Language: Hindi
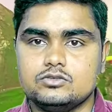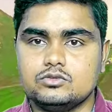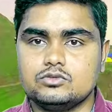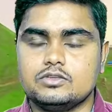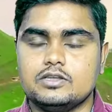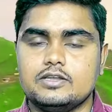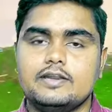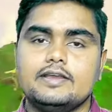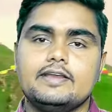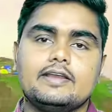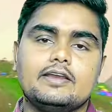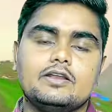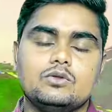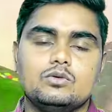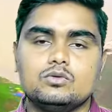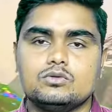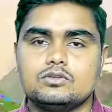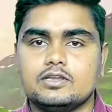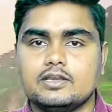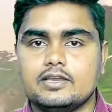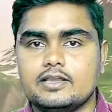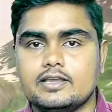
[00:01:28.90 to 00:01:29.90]
जो तरीक़ है नौ
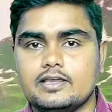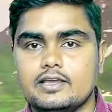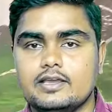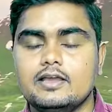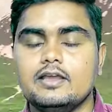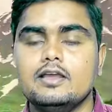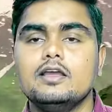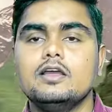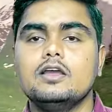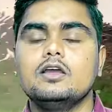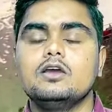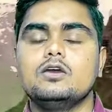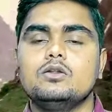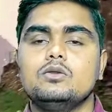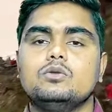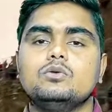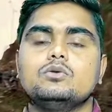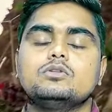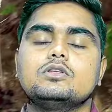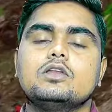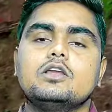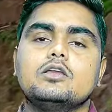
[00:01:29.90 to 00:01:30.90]
तरीक़ है
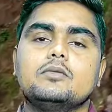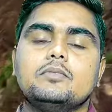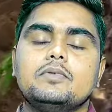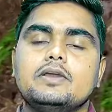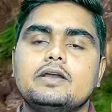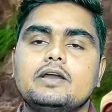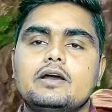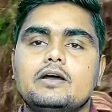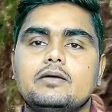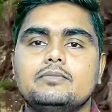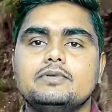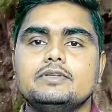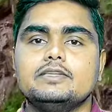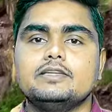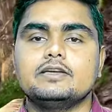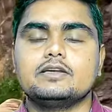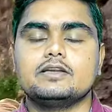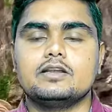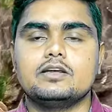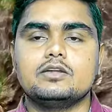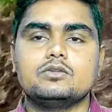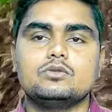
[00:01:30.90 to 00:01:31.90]
नौ तरीक में अभी
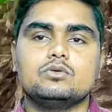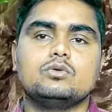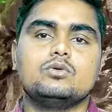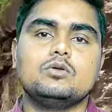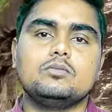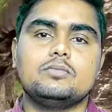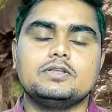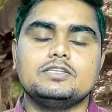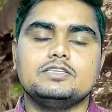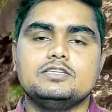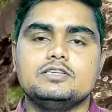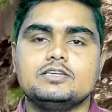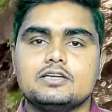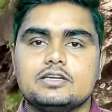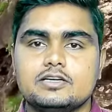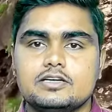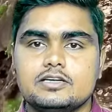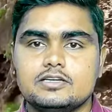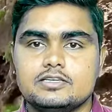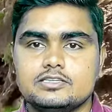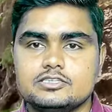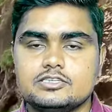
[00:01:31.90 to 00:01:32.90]
तक ना तो कोई
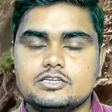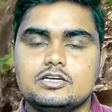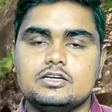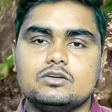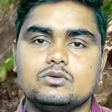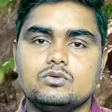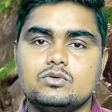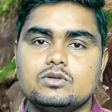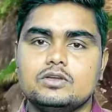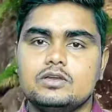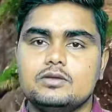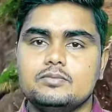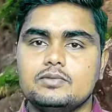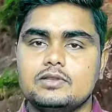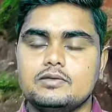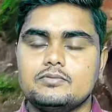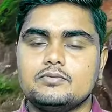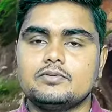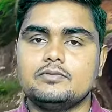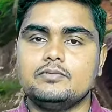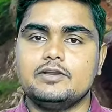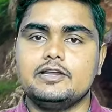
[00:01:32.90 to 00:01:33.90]
पंजीकरण स्टार्ट हुए है
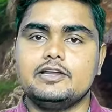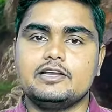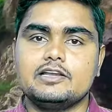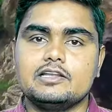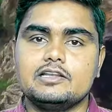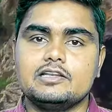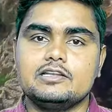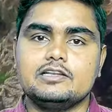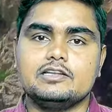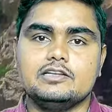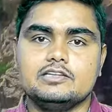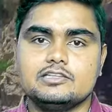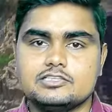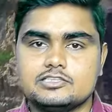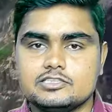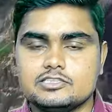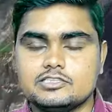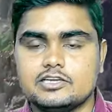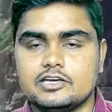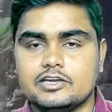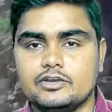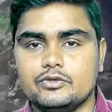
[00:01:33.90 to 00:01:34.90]
मतलब कि मेडिकल लिस्ट
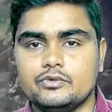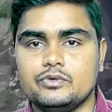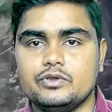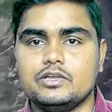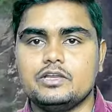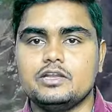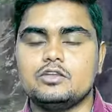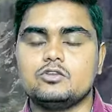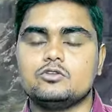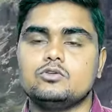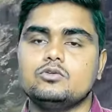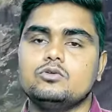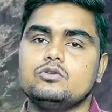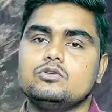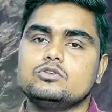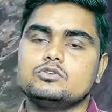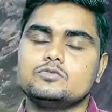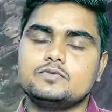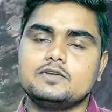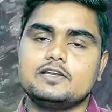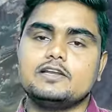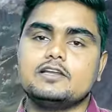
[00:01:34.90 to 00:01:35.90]
जारी हुई है ना तो
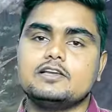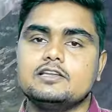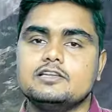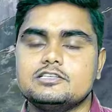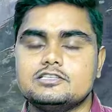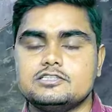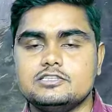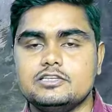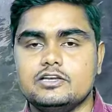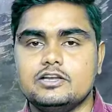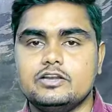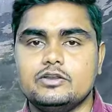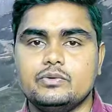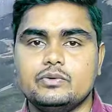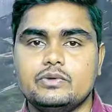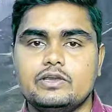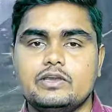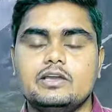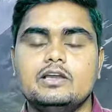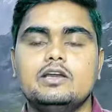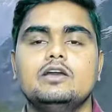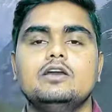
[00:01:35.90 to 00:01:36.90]
हॉस्पिटल की लिस्ट जारी हुई
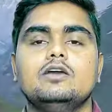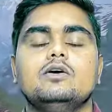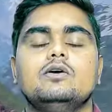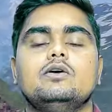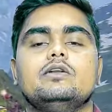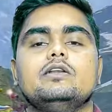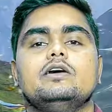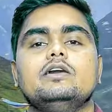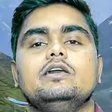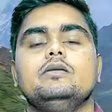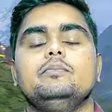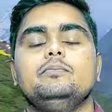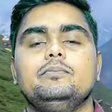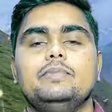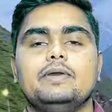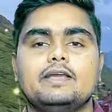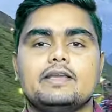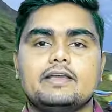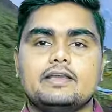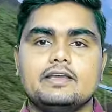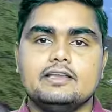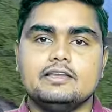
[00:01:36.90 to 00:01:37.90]
है और ना ही
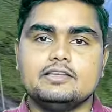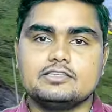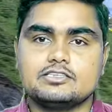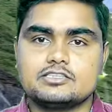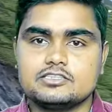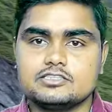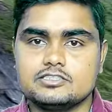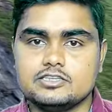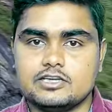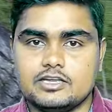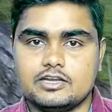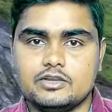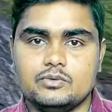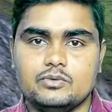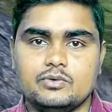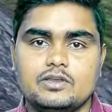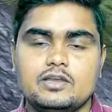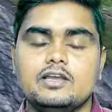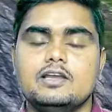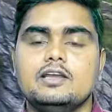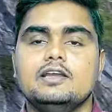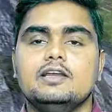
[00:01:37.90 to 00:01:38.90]
बैंक की लिस्ट जारी हुई
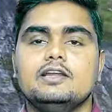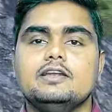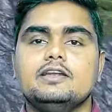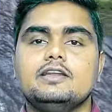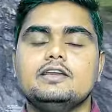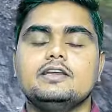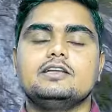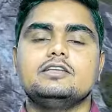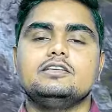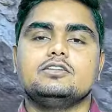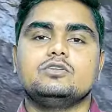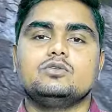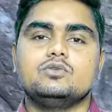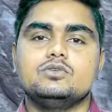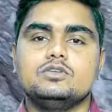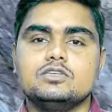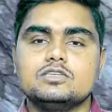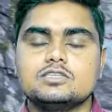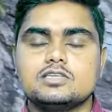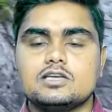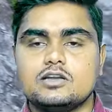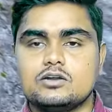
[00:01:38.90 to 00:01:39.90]
है ठीक है जी तो
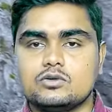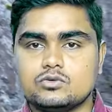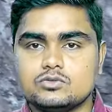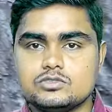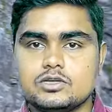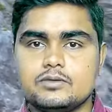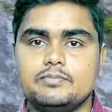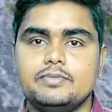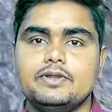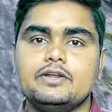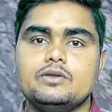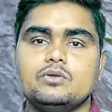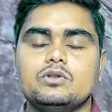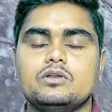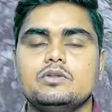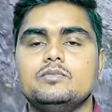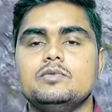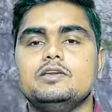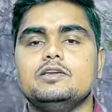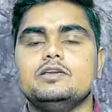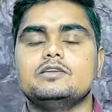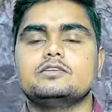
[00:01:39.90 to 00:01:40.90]
ये सारा कुछ अपडेट होने
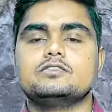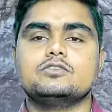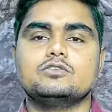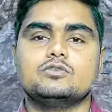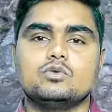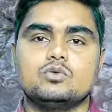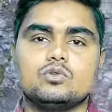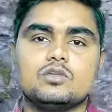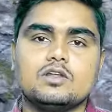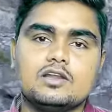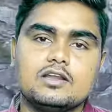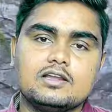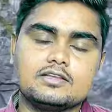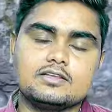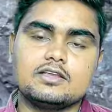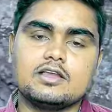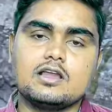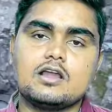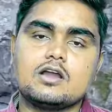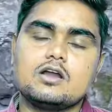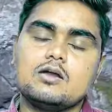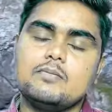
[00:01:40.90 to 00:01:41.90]
में एक से दो दिन लग
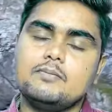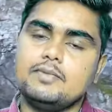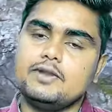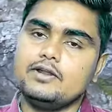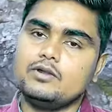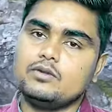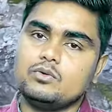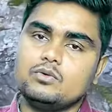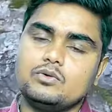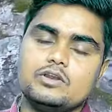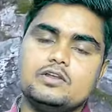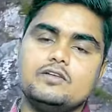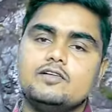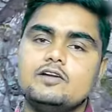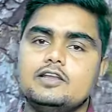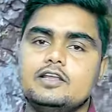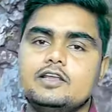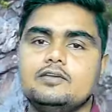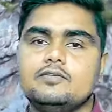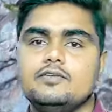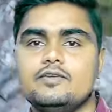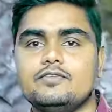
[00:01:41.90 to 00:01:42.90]
जाएगा अपडेट होने
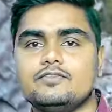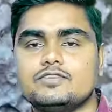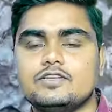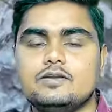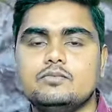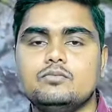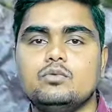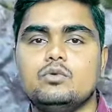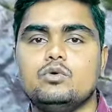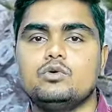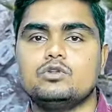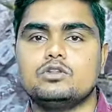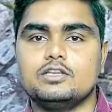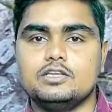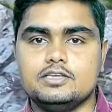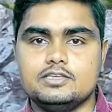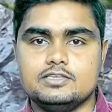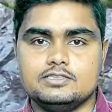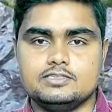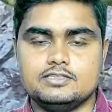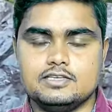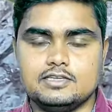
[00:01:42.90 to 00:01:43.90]
वाली है वेबसाइट बहुत
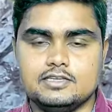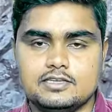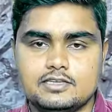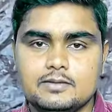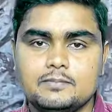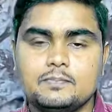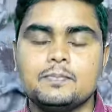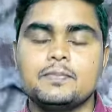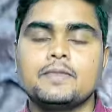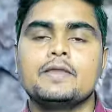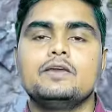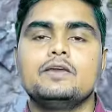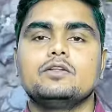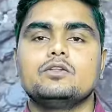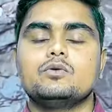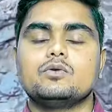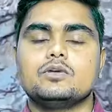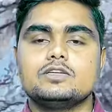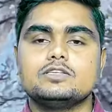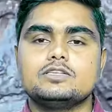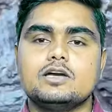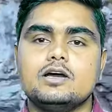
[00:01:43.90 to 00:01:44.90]
ही जल्दी
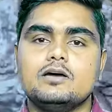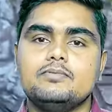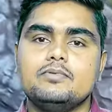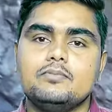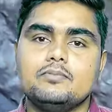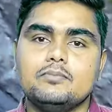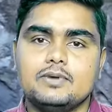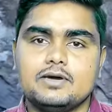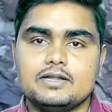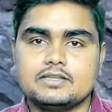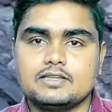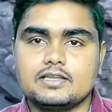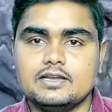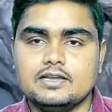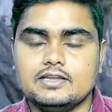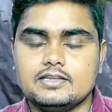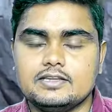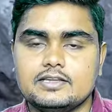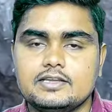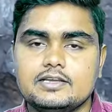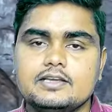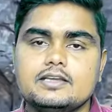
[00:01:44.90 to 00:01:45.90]
तो वैसे अब हम बात कर
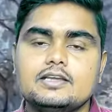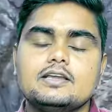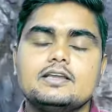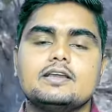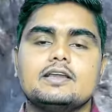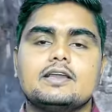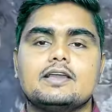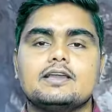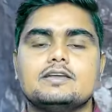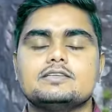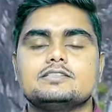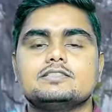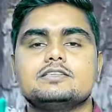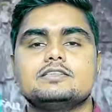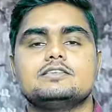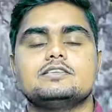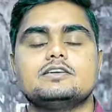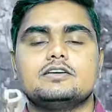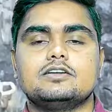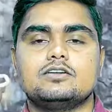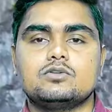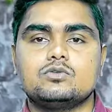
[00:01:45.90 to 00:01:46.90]
लेते हैं कैसे
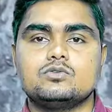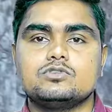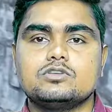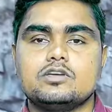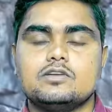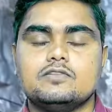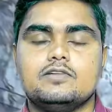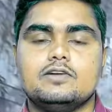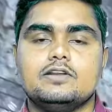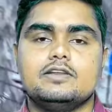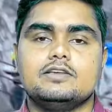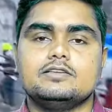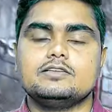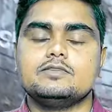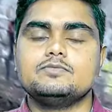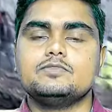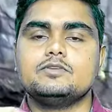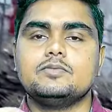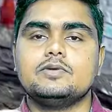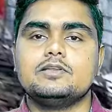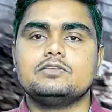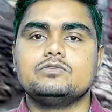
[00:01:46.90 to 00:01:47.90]
सारा कुछ करवाना है
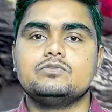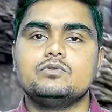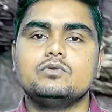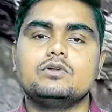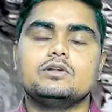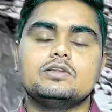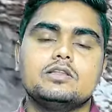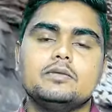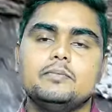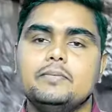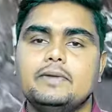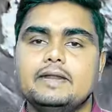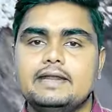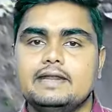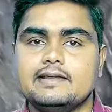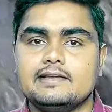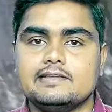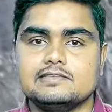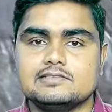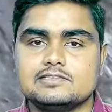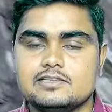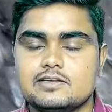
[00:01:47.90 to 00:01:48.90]
सबसे पहले शुरू करते हैं
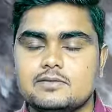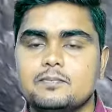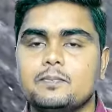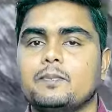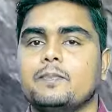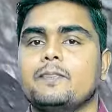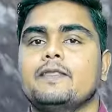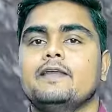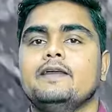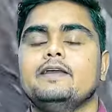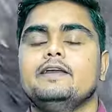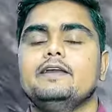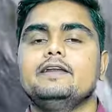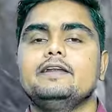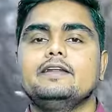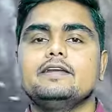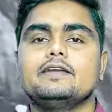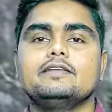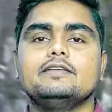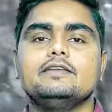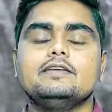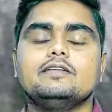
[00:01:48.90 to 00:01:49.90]
मेडिकल से
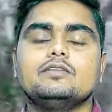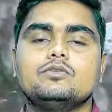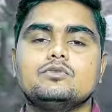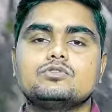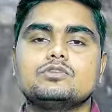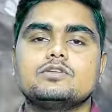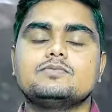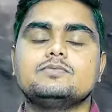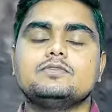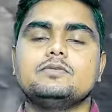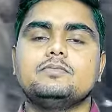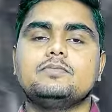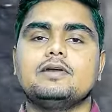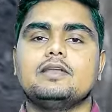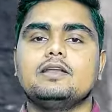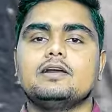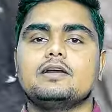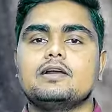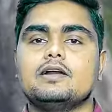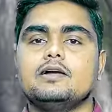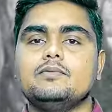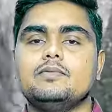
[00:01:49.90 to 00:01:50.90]
ठीक है जी तो सबसे
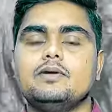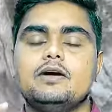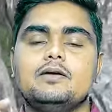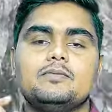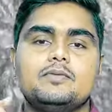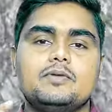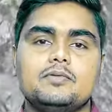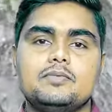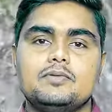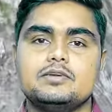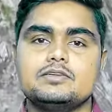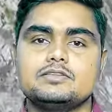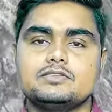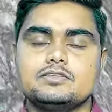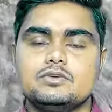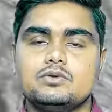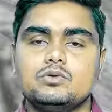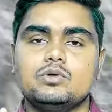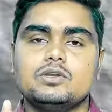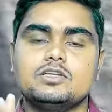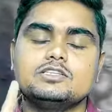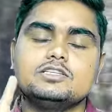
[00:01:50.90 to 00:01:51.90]
पहला काम आपके पास
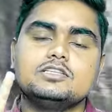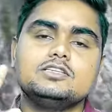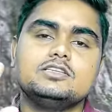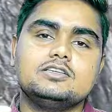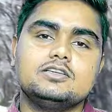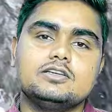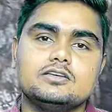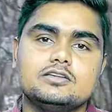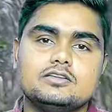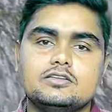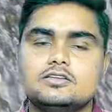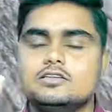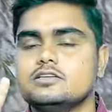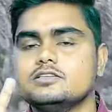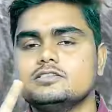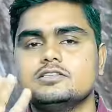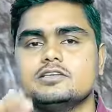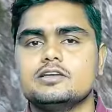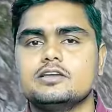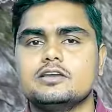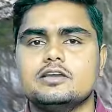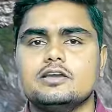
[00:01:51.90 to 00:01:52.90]
होना चाहिए दस
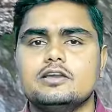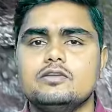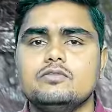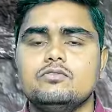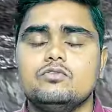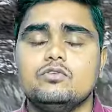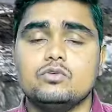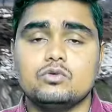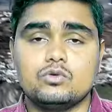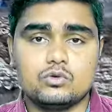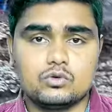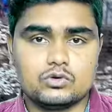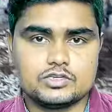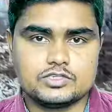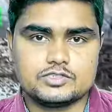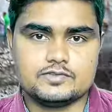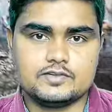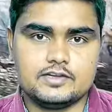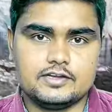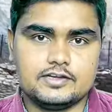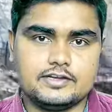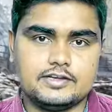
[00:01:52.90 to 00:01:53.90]
से करीब फ़ोटो
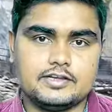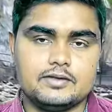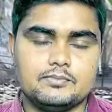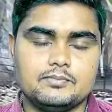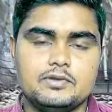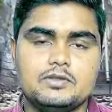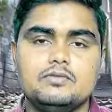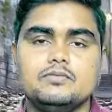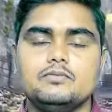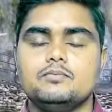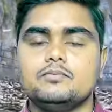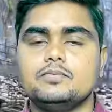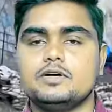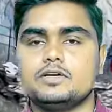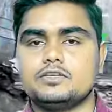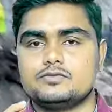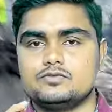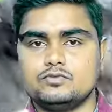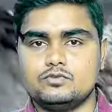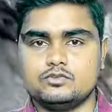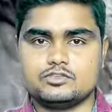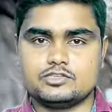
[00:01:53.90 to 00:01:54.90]
खिंचवा लेने हैं आपने
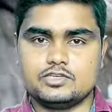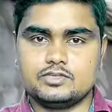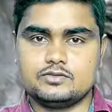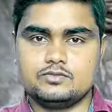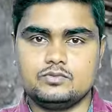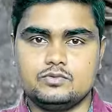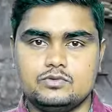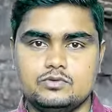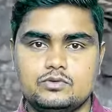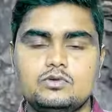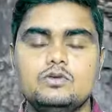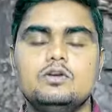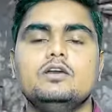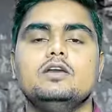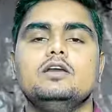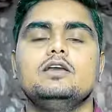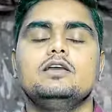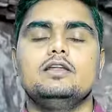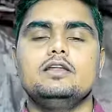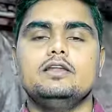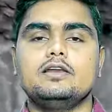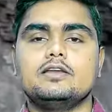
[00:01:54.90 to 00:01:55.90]
पासपोर्ट साइज़ फ़ोटो
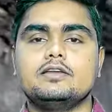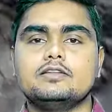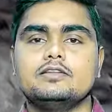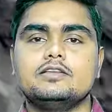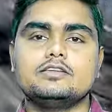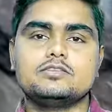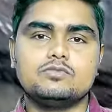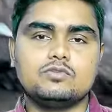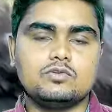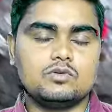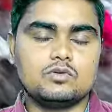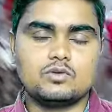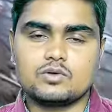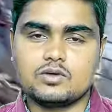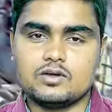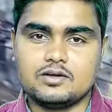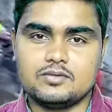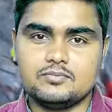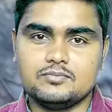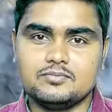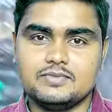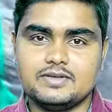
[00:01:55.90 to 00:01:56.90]
लेकिन दस फ़ोटो
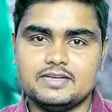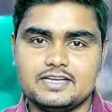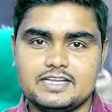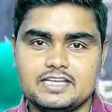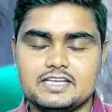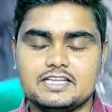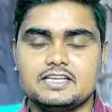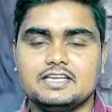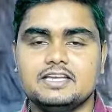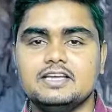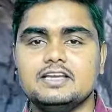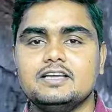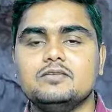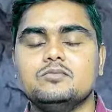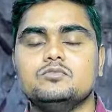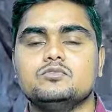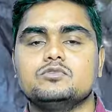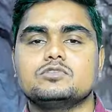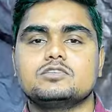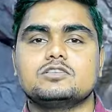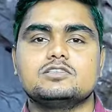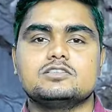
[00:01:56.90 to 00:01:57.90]
काम में नहीं आती हैं
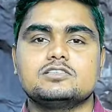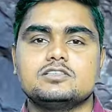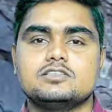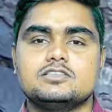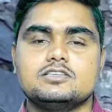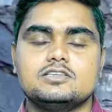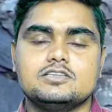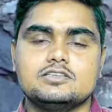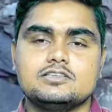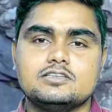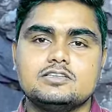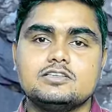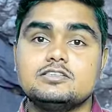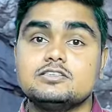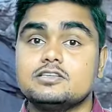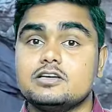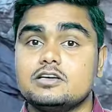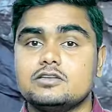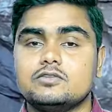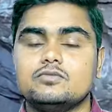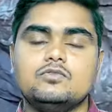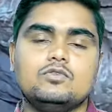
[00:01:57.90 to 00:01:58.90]
मुश्किल से छः से
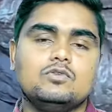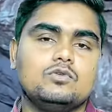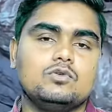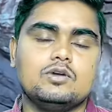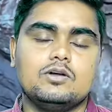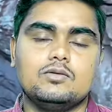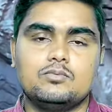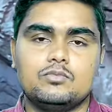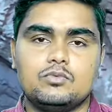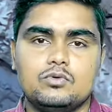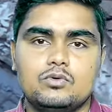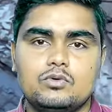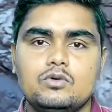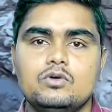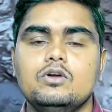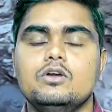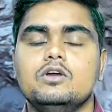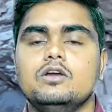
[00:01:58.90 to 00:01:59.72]
सात फ़ोटो आपको